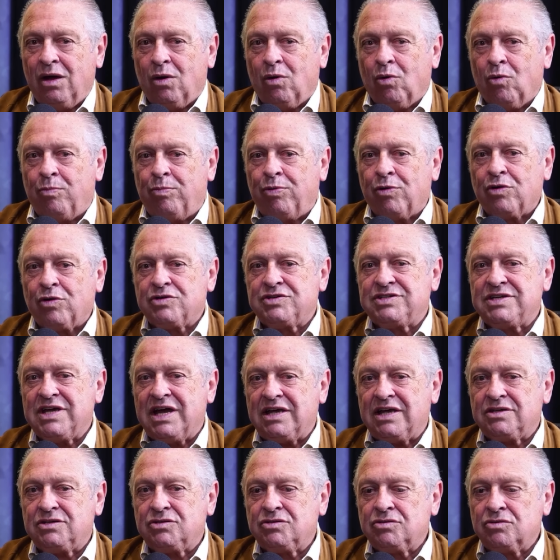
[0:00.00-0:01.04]
o
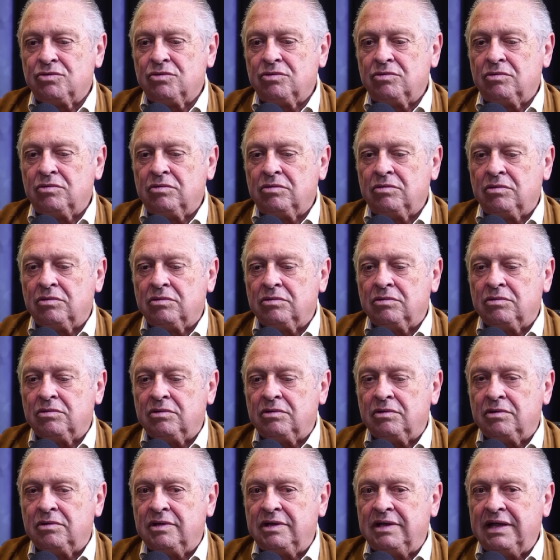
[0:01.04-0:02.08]
processo
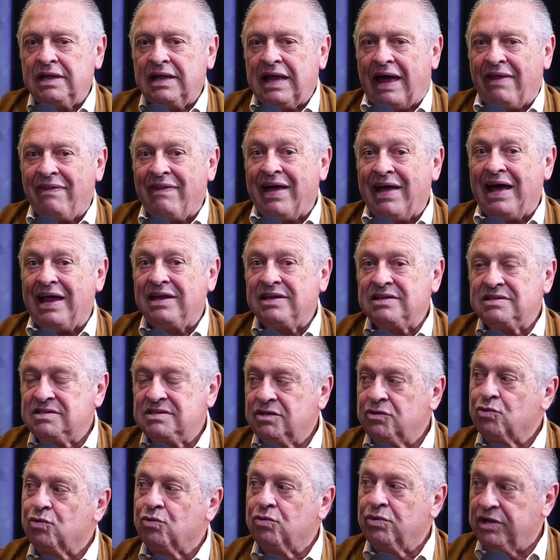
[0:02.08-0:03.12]
de análise
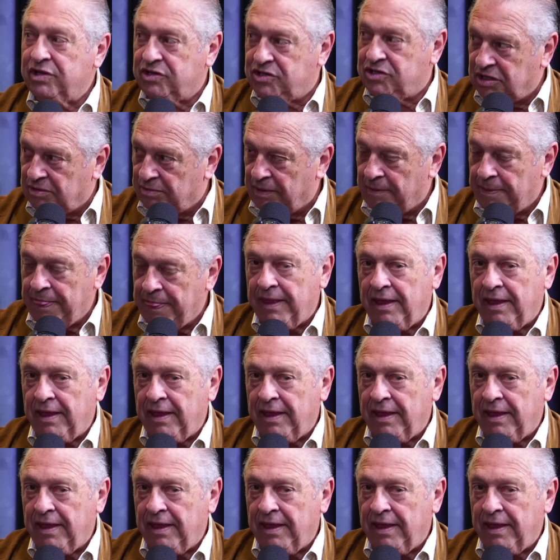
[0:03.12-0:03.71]
do Curitiba.